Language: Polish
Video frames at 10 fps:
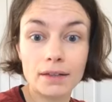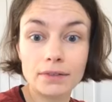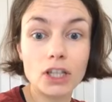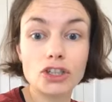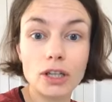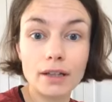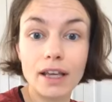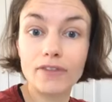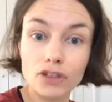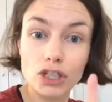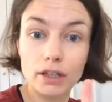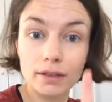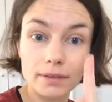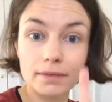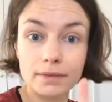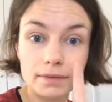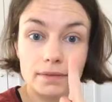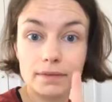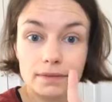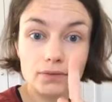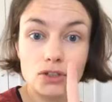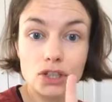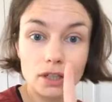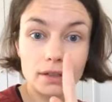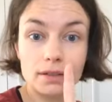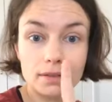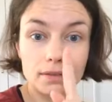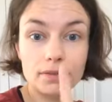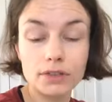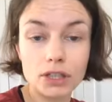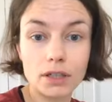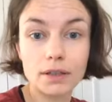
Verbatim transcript: Nie średnia, wyżej. Wyżej wyżej.